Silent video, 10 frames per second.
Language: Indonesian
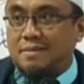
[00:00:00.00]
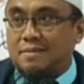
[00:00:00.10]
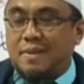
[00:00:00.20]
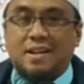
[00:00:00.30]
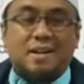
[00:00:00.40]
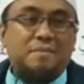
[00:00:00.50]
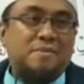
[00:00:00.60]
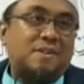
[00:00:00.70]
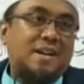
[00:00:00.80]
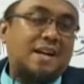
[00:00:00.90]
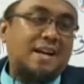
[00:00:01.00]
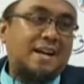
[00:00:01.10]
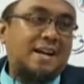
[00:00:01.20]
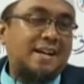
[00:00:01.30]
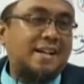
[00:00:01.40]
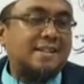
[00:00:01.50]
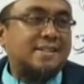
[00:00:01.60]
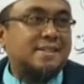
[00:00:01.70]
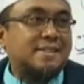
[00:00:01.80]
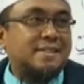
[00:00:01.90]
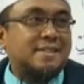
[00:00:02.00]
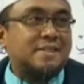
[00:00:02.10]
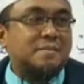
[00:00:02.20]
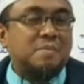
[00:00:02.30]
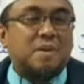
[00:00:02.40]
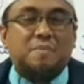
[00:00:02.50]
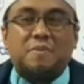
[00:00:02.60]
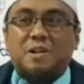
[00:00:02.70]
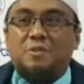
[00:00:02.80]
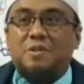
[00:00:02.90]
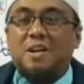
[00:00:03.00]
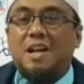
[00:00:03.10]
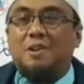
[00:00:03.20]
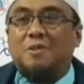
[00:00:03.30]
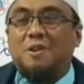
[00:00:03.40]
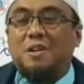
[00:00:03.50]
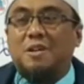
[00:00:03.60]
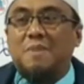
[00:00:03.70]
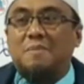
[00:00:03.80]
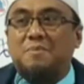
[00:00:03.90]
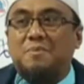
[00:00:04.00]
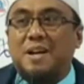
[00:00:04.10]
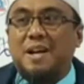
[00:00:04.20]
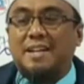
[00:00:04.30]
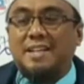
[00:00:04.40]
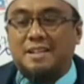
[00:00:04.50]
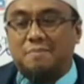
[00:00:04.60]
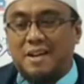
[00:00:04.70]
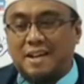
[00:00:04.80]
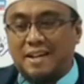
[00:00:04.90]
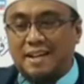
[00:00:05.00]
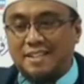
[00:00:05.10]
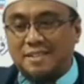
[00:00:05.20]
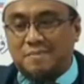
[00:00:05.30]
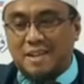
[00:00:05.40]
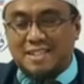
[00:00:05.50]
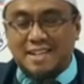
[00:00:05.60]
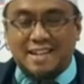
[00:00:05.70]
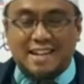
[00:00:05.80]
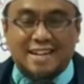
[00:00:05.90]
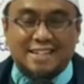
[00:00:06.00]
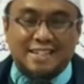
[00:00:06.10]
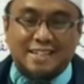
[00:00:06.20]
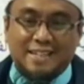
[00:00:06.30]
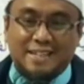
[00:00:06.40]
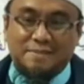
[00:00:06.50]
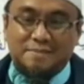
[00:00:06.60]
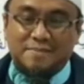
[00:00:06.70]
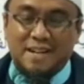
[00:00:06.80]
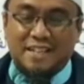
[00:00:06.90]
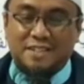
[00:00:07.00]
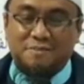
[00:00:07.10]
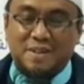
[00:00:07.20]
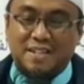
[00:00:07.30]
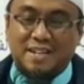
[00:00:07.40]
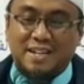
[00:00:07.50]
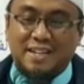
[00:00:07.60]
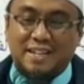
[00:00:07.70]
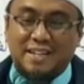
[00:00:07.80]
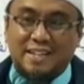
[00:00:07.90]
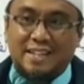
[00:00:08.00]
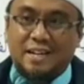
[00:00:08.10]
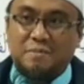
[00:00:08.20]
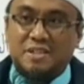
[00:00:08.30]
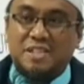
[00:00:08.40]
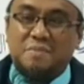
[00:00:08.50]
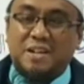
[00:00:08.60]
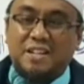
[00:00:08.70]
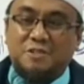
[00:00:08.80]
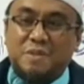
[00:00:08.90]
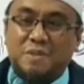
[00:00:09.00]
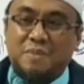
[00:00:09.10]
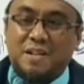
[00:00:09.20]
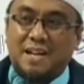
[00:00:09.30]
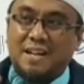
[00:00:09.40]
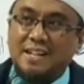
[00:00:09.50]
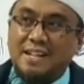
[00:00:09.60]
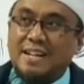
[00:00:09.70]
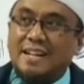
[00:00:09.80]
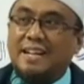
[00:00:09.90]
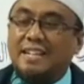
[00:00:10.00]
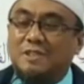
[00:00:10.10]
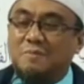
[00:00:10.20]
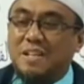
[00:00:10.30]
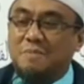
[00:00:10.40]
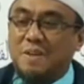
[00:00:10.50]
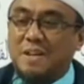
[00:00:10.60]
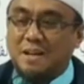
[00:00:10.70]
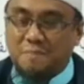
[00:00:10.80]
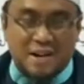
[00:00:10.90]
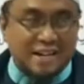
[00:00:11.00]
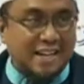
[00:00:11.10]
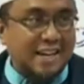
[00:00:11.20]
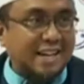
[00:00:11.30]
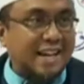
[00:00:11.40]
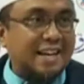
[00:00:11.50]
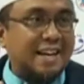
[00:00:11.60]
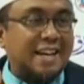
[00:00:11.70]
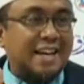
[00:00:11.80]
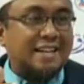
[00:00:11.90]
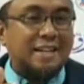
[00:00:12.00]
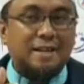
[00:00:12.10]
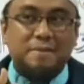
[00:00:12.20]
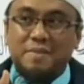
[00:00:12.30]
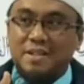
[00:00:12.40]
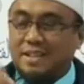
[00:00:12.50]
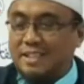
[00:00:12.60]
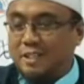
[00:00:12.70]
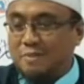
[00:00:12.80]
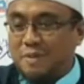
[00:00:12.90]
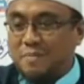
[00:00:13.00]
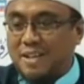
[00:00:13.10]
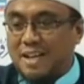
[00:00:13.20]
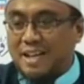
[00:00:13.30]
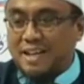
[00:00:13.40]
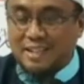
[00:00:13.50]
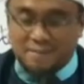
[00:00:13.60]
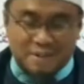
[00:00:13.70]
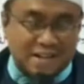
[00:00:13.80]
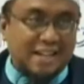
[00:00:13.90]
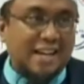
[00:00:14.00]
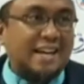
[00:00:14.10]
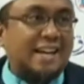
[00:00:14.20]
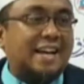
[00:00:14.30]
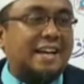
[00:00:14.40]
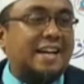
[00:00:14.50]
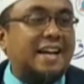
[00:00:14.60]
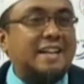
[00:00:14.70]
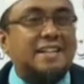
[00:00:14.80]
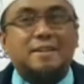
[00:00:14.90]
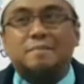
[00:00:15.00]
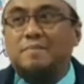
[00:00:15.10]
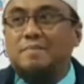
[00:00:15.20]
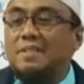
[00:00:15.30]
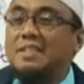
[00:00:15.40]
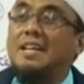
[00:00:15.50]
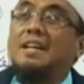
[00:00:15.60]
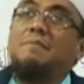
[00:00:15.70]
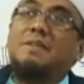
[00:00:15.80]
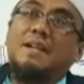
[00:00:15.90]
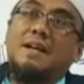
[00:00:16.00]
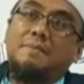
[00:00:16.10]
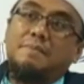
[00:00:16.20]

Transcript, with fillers: Maka alhamdulillah ya beberapa waktu yang lalu kalau dimampukan kita panggil 11 anak yatim hari Jumat yang ini dengan bersama dengan Jumat berkah nanti Jumat depannya panggil lagi anak yatim nanti Jumat berkahnya lagi panggil lagi anak yatim secara bertahap